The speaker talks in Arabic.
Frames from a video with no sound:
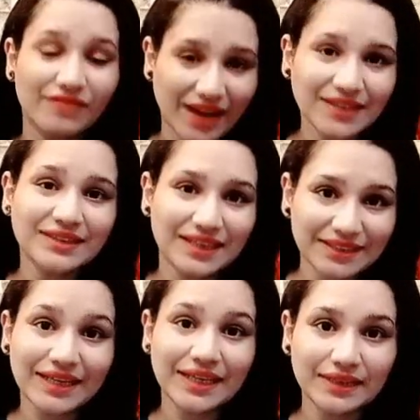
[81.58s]
فعندك
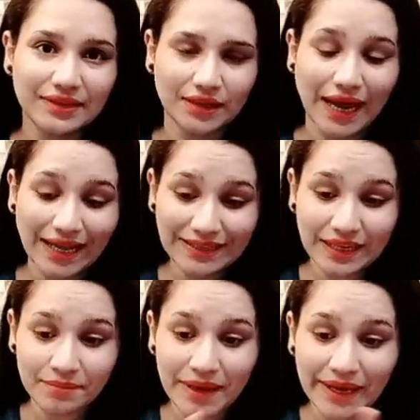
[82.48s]
ده جدا
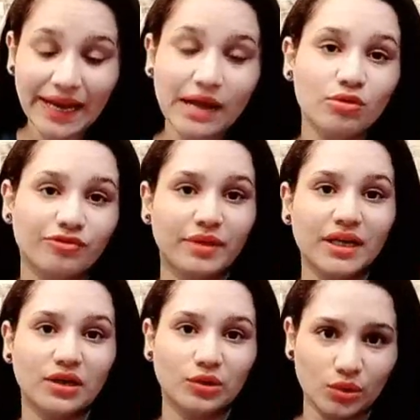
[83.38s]
عندك مخاوف
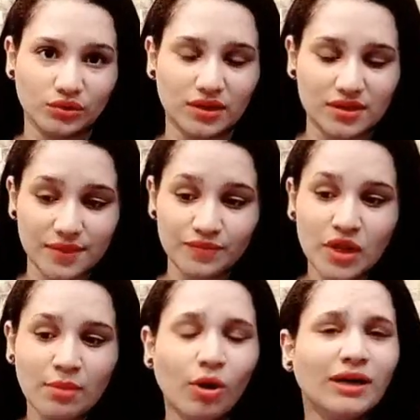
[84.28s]
من النقطه دي
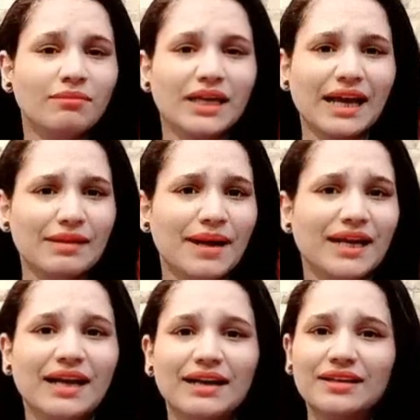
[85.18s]
واحنا بنتكلم
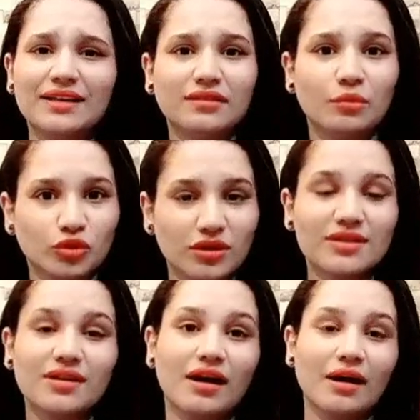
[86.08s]
على الحاجات اللي انت
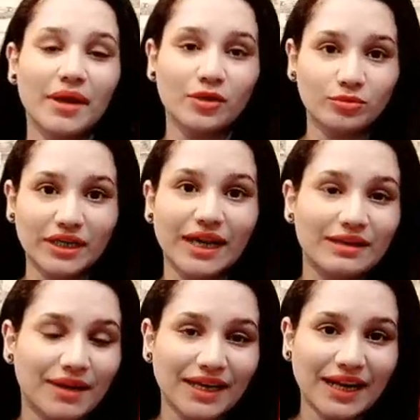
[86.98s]
منتظرها كمان
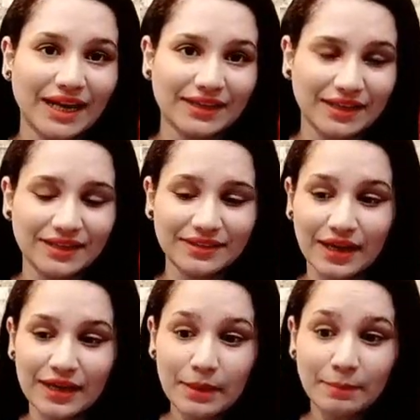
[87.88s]
وبنتكلم على الحاجات اللي
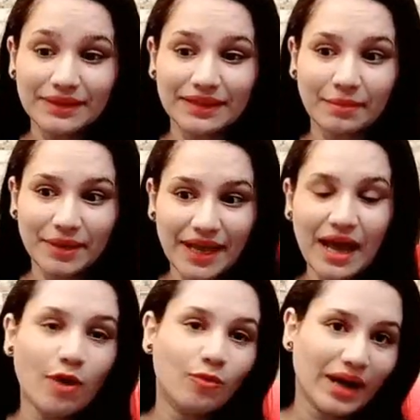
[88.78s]
انت
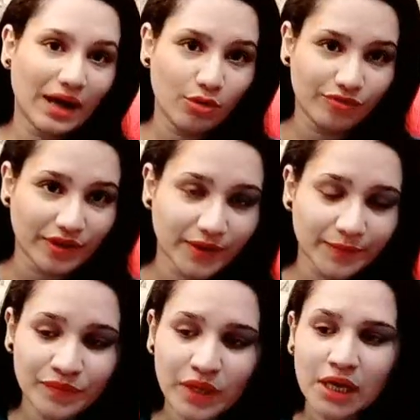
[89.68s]
بتتمناها او مخاوفك
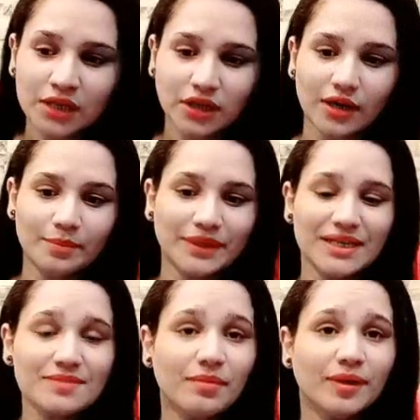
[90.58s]
طيب
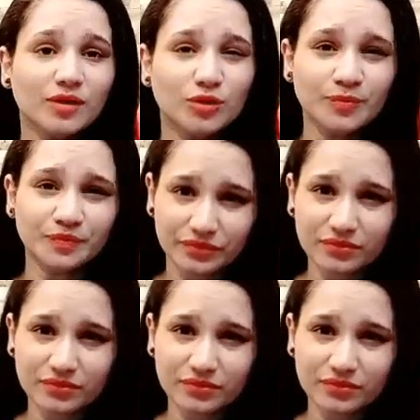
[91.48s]
بالنسبه برضو